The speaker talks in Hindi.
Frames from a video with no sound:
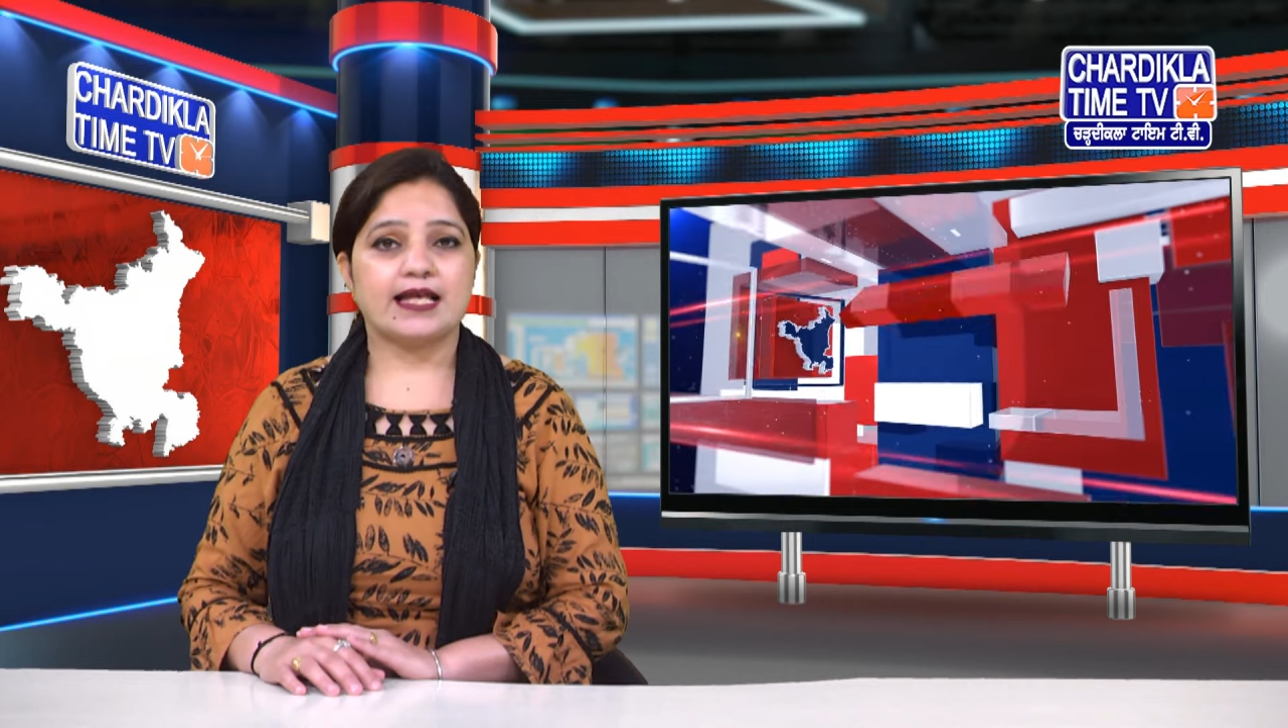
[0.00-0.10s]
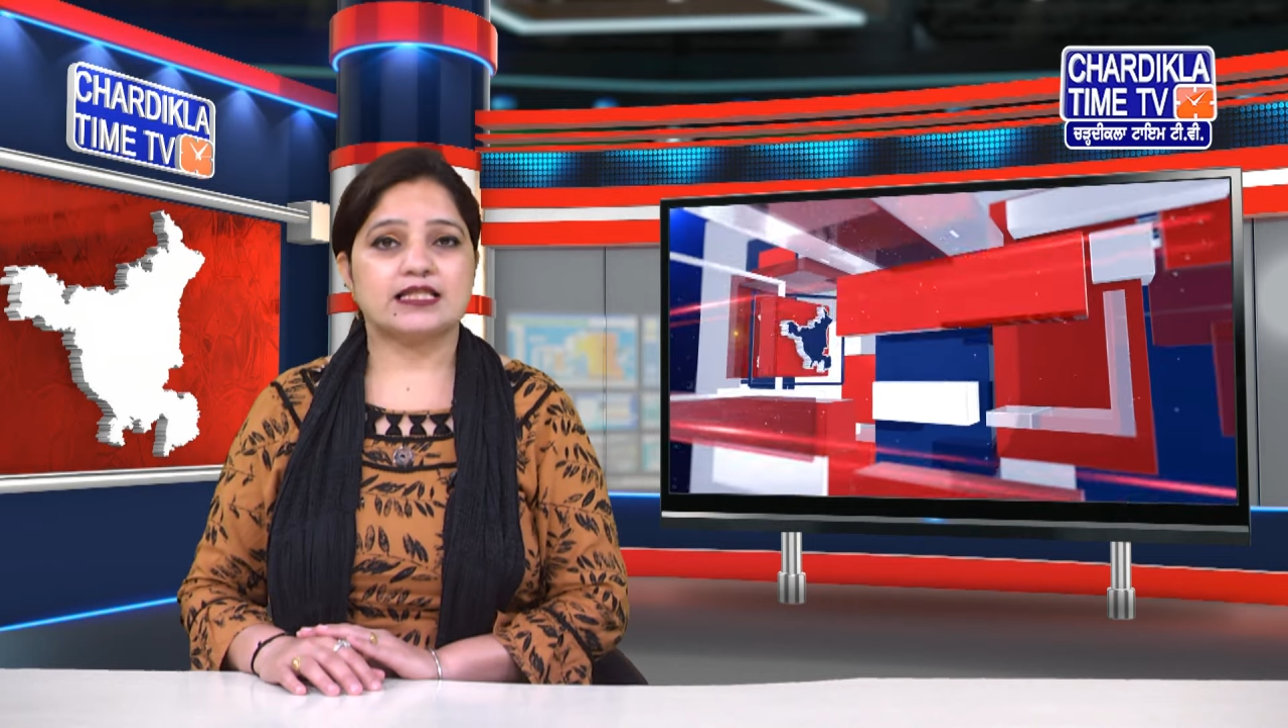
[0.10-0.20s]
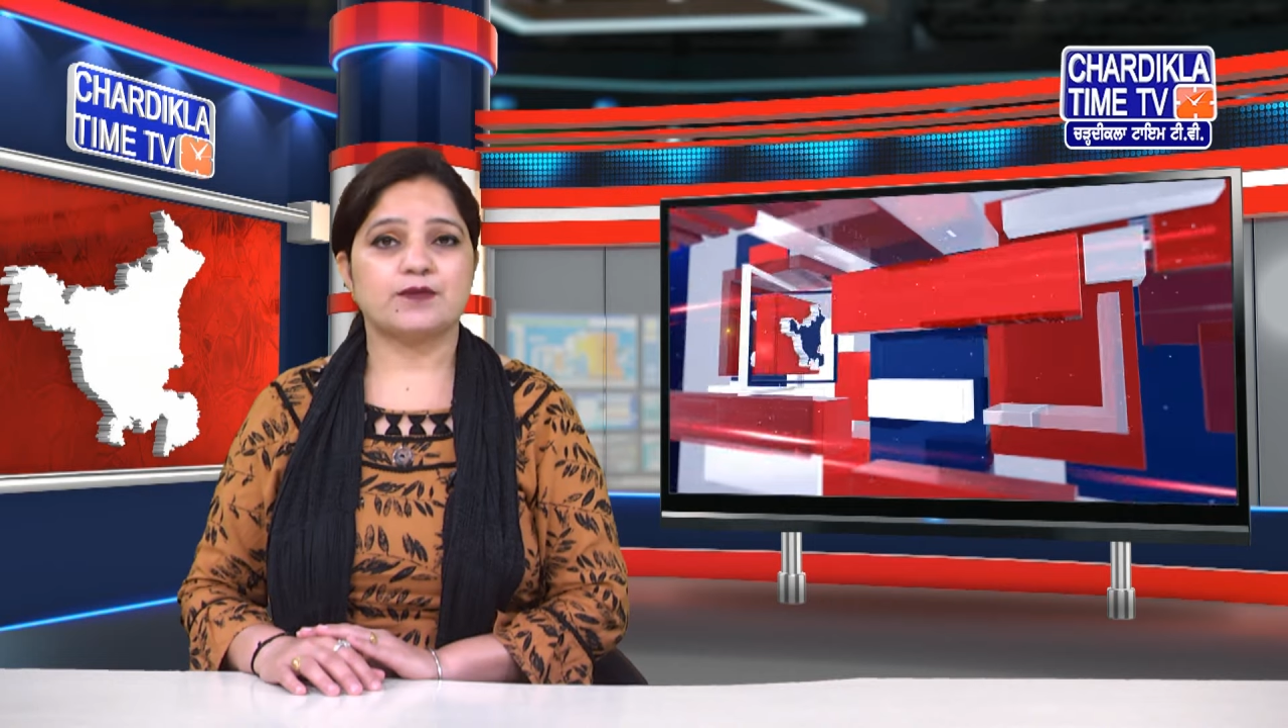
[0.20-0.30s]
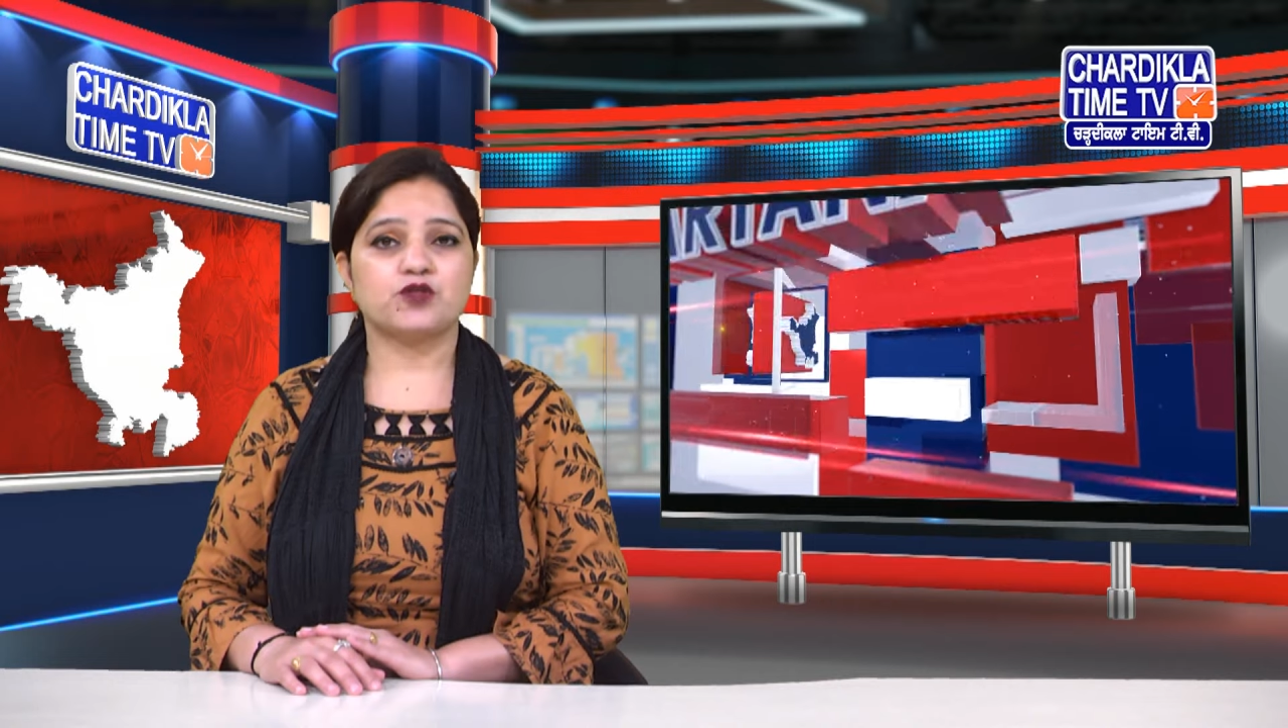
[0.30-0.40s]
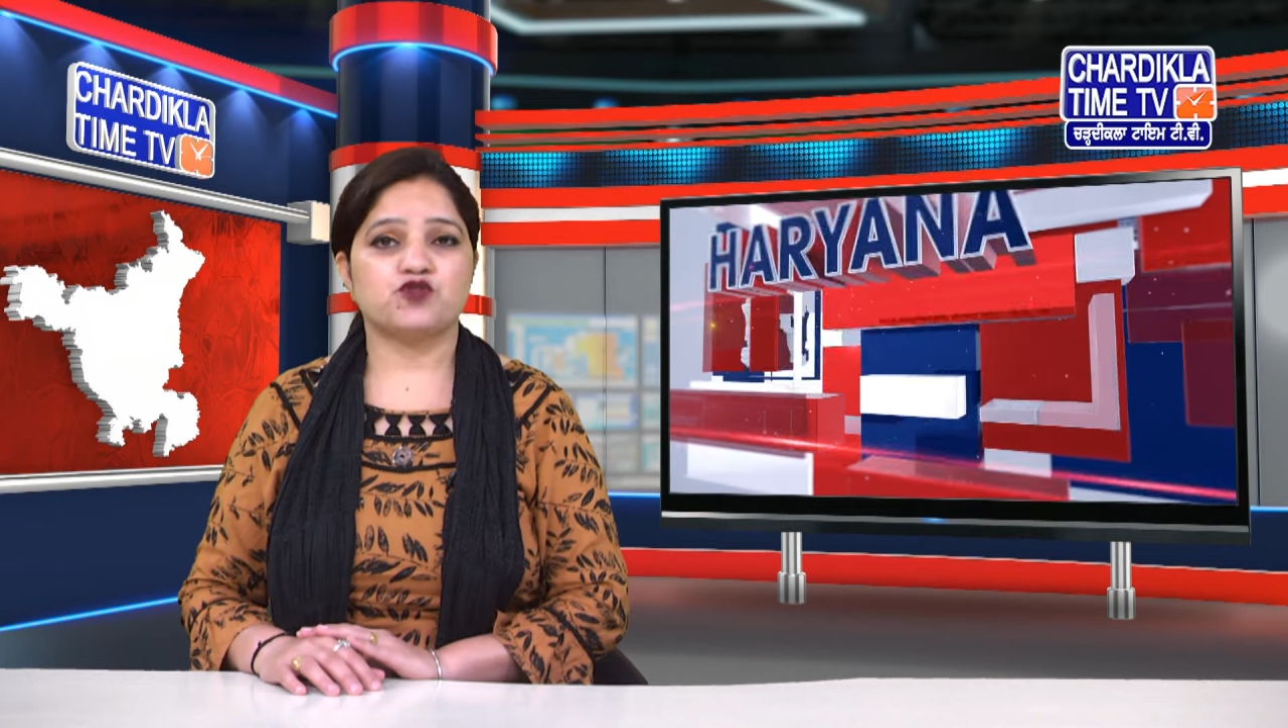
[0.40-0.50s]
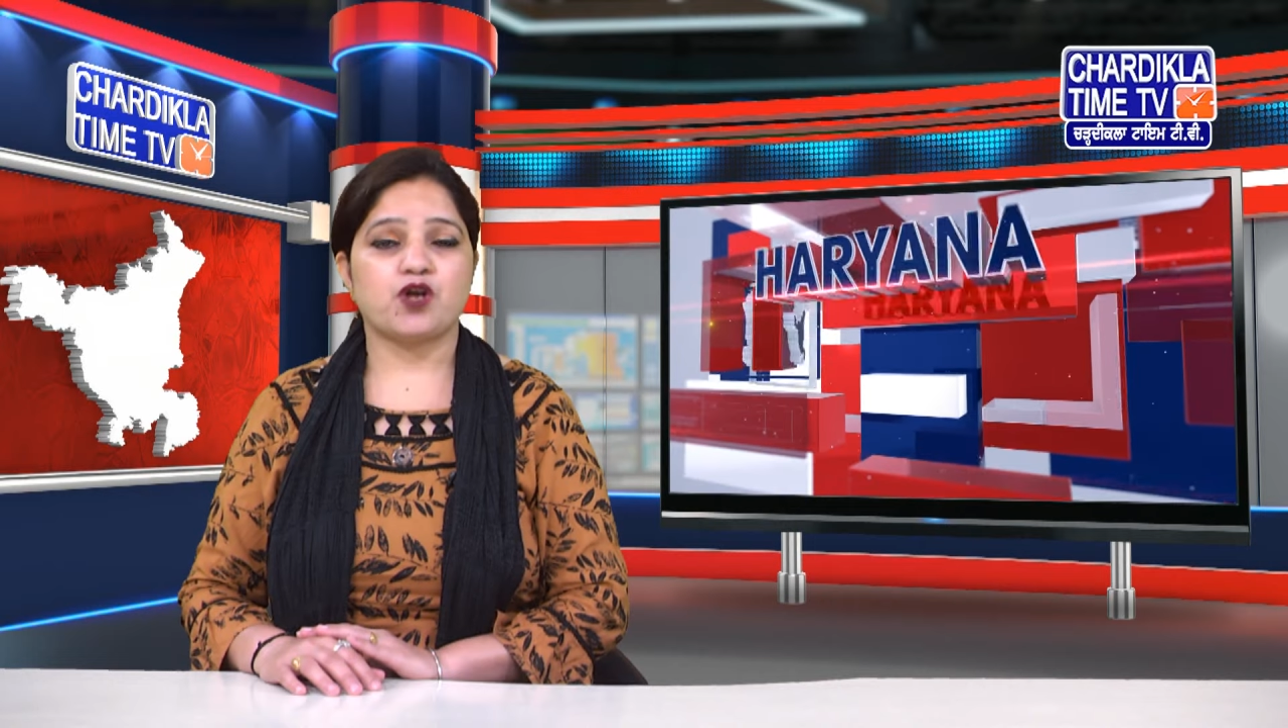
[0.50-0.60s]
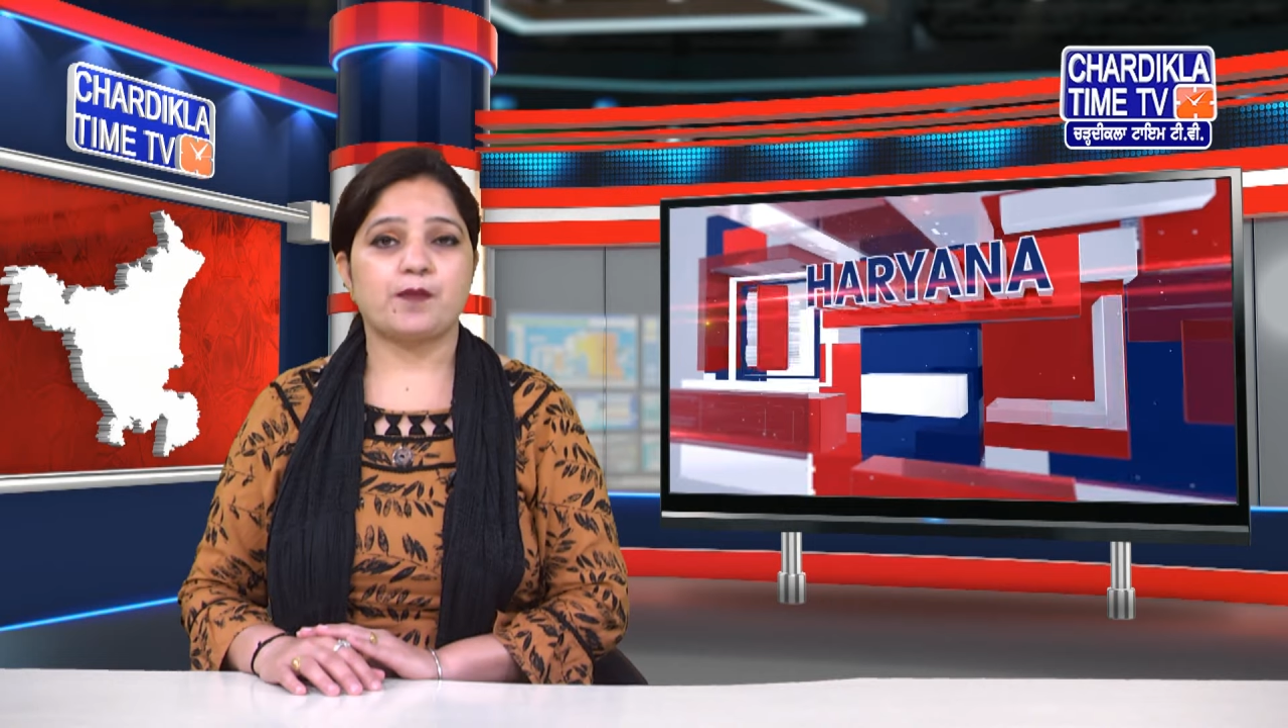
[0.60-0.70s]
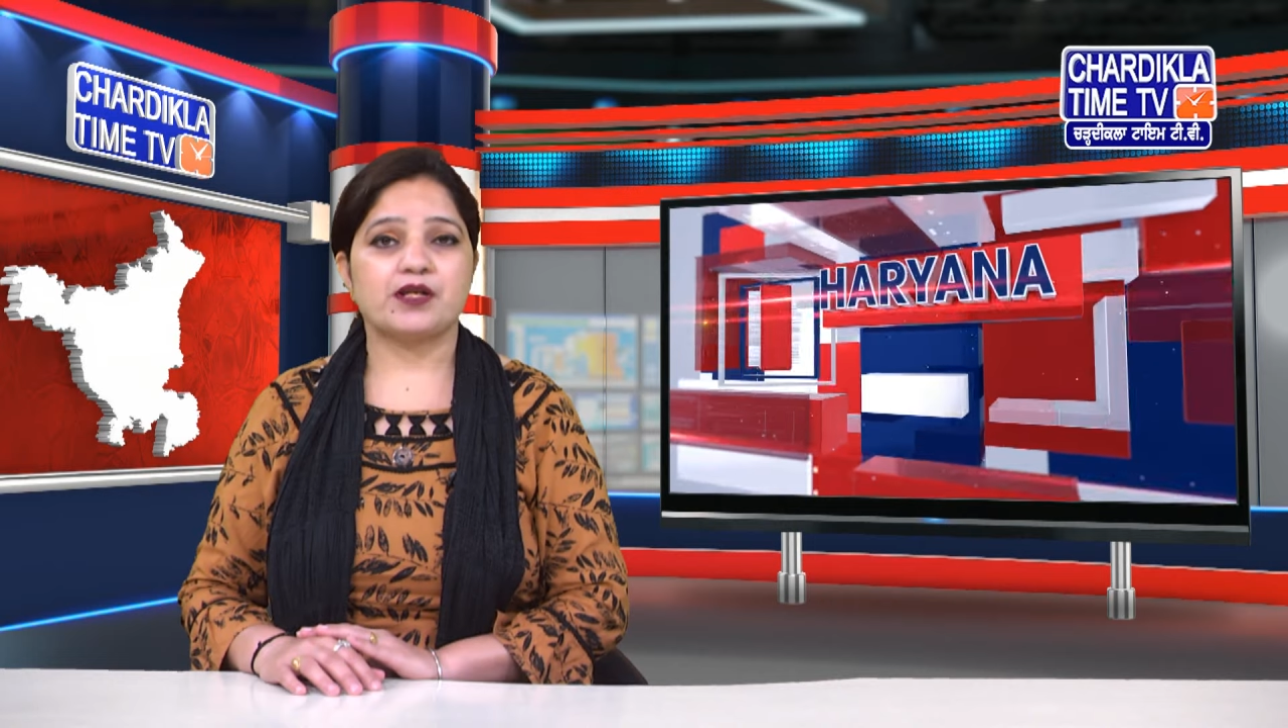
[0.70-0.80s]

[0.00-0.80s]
ऐसे में चुनाव